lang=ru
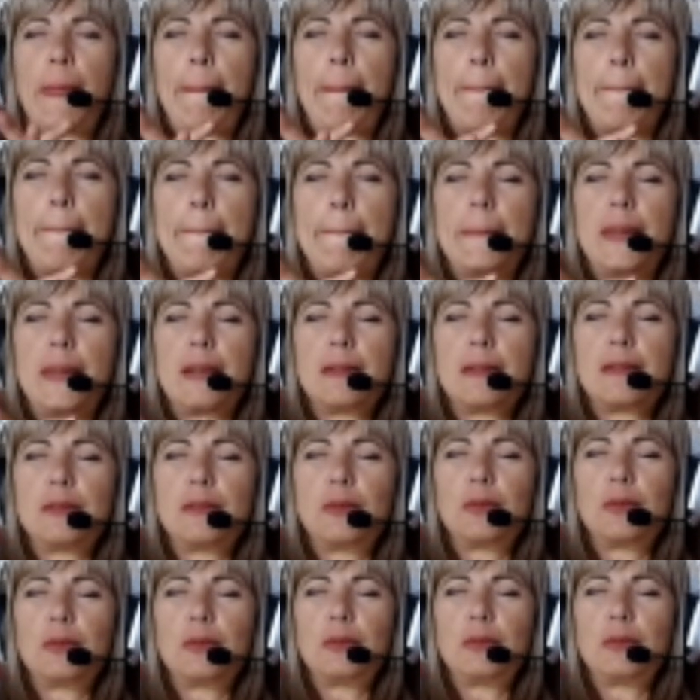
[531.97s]
Да,
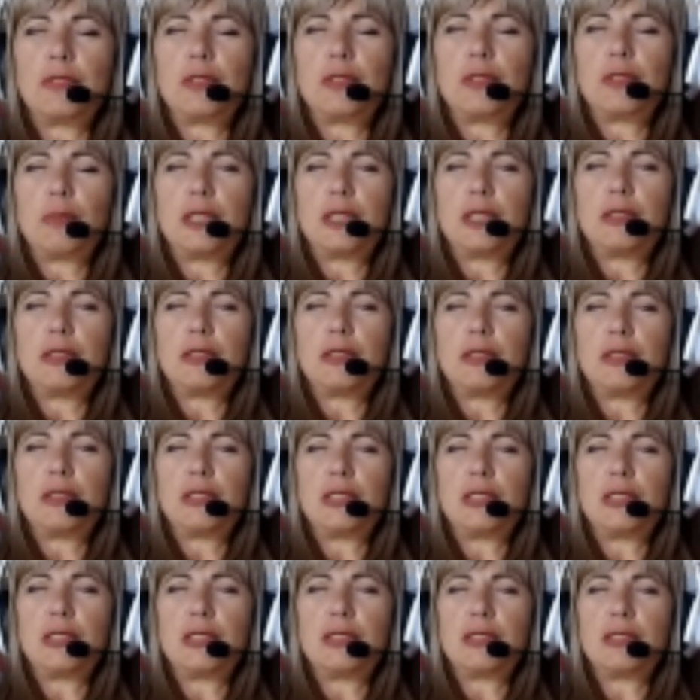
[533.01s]
то информация, Сейчас что сидит.